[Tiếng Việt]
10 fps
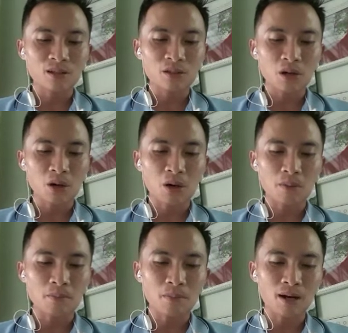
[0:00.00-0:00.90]
cho
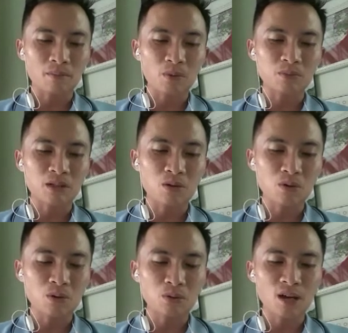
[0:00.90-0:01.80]
họ bằng một tình
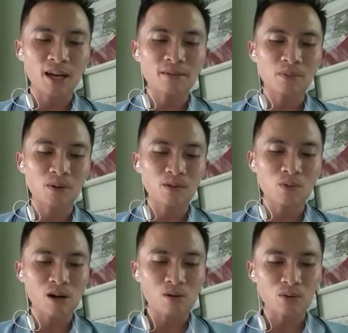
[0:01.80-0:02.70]
huống cụ thể, một kết
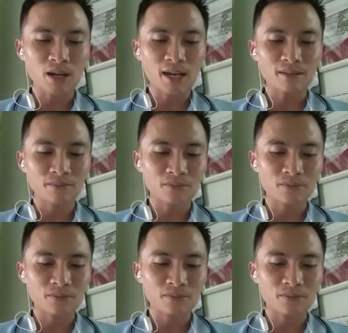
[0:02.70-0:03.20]
quả cụ thể.